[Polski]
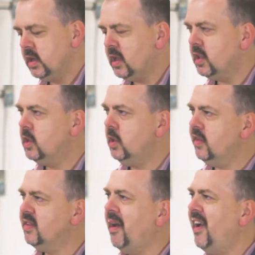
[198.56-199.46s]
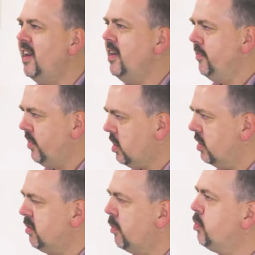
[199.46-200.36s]
kiedy Izrael
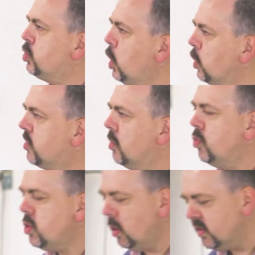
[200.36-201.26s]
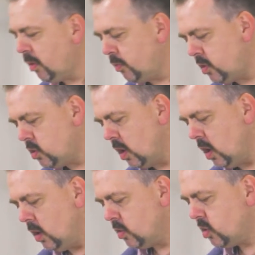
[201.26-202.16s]
zrobił to, co musiał zrobić,
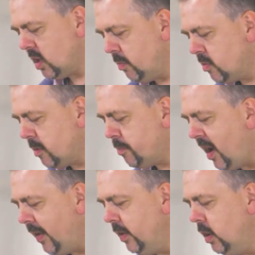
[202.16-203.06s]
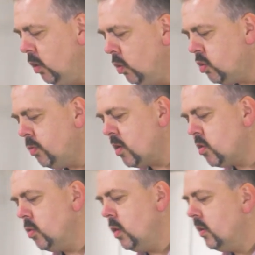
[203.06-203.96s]
czytamy, że Pan
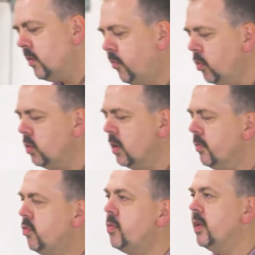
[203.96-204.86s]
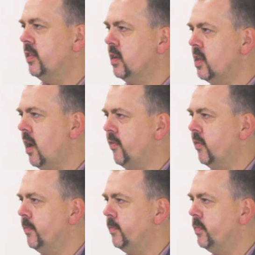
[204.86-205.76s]
uśmierzył swój płomienny
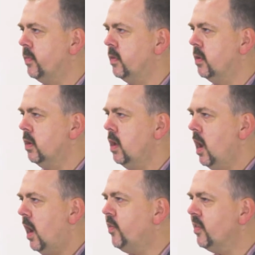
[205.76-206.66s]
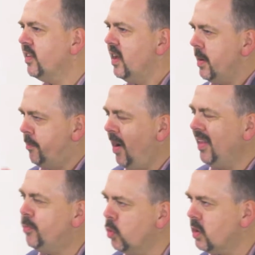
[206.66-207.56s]
gniew. A więc
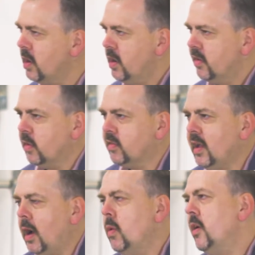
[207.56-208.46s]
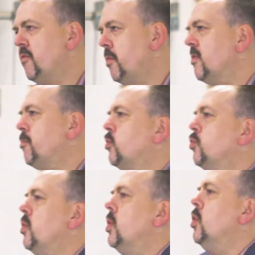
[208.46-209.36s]
Pan Bóg został w pewien
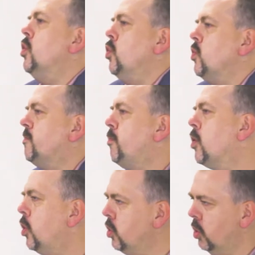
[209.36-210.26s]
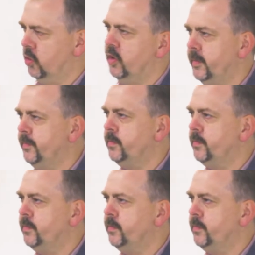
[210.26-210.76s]
sposób uspokojony.